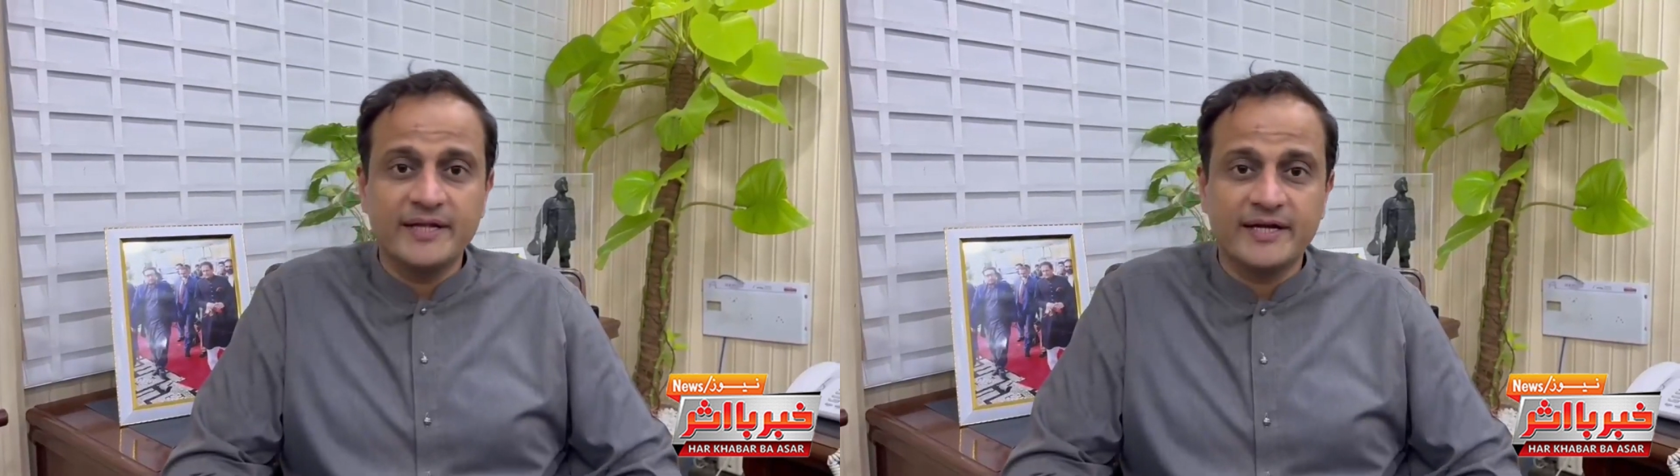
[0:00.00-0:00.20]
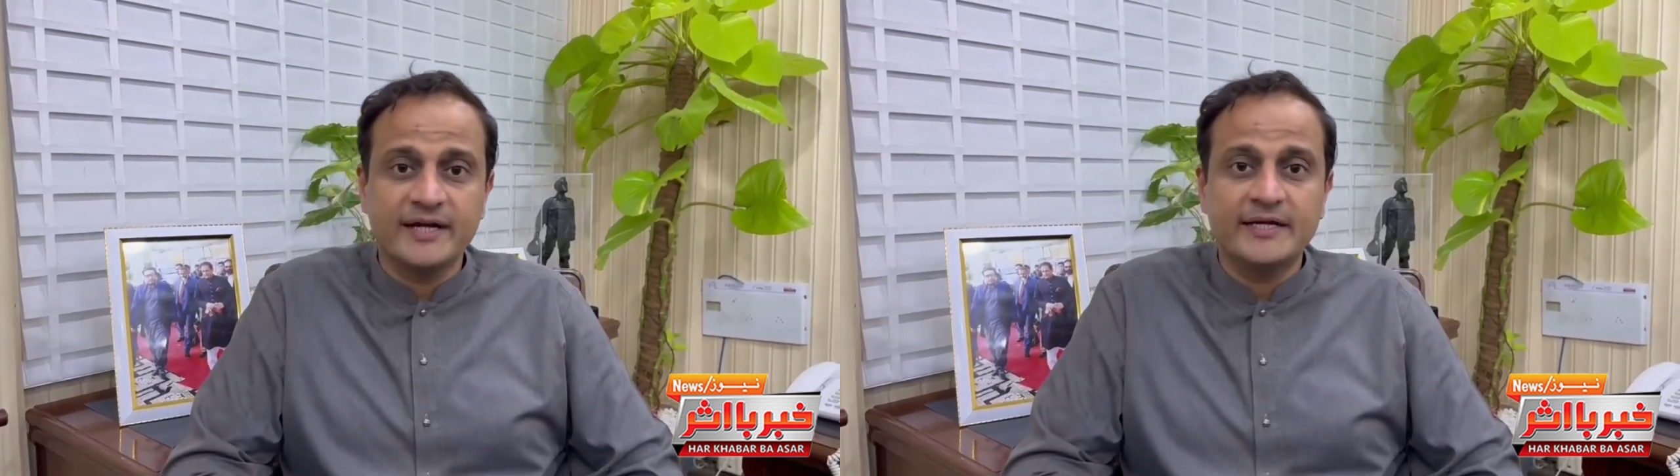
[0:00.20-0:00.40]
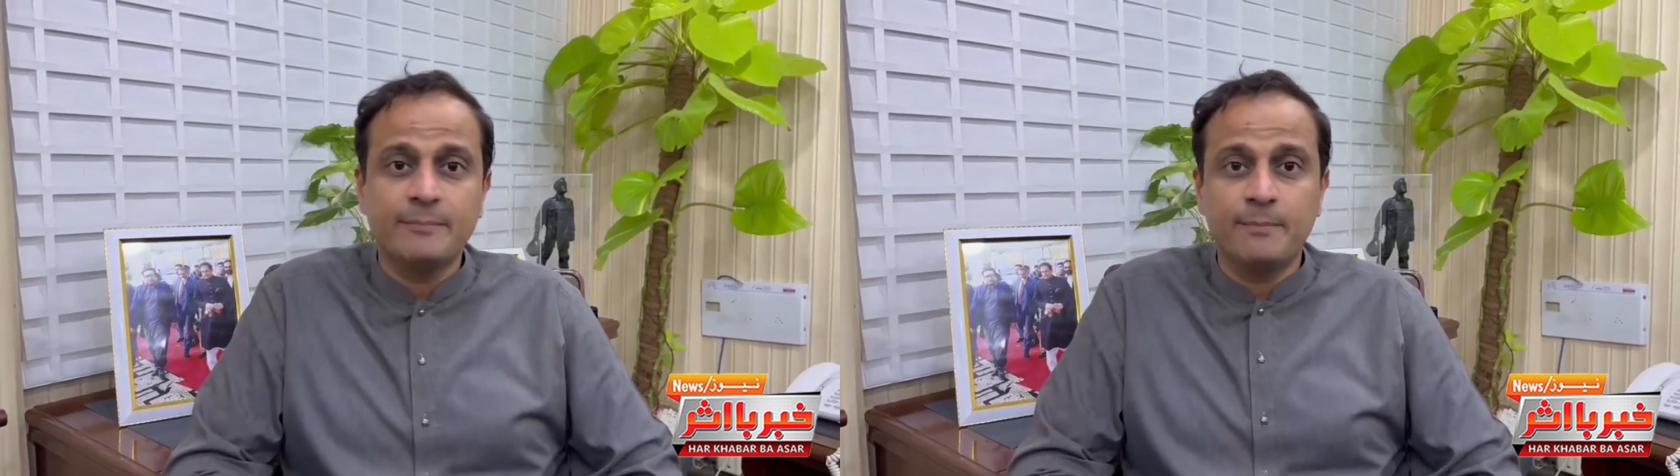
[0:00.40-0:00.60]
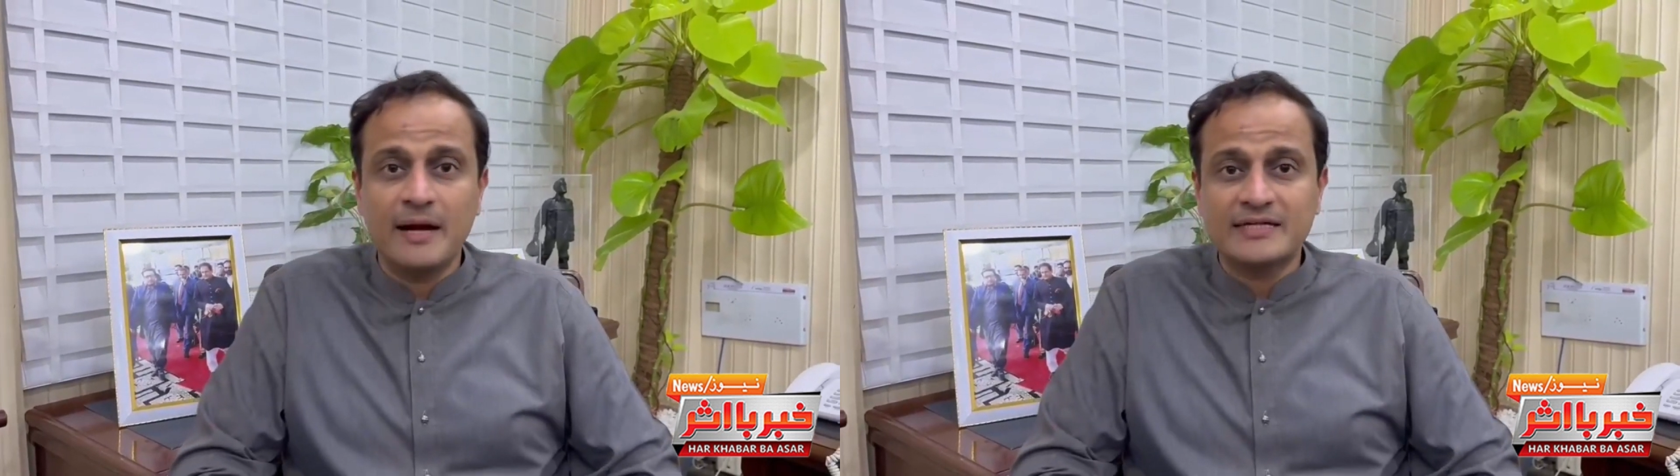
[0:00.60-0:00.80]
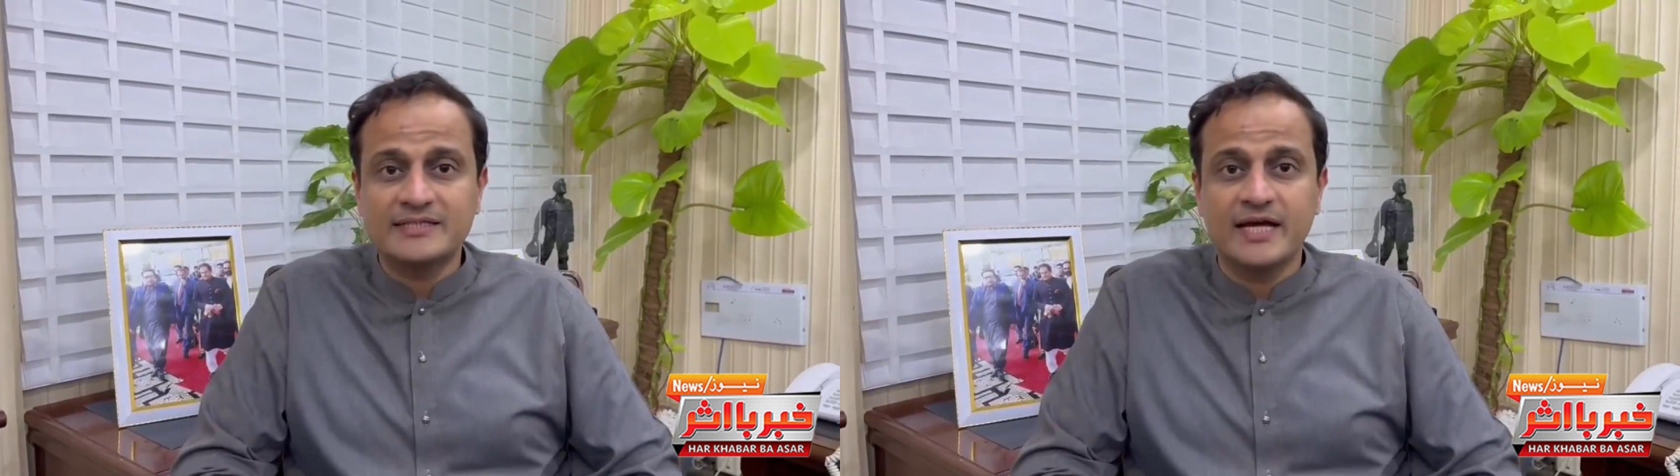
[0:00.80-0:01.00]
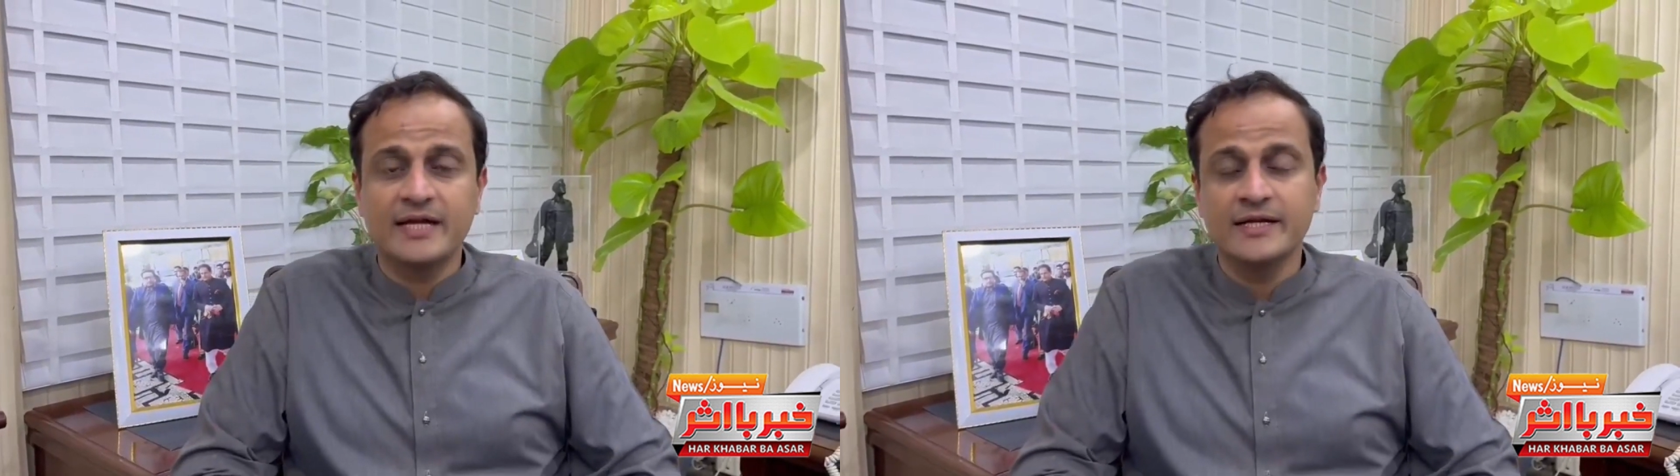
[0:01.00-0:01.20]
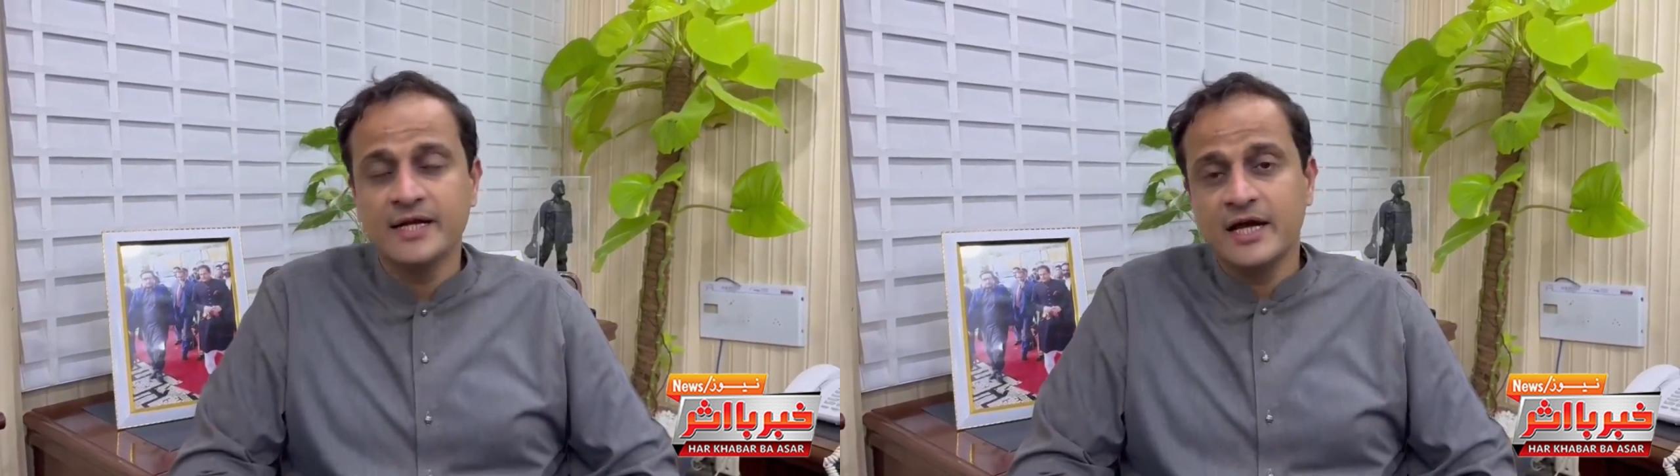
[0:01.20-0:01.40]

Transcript: देखा कि पाकिस्तान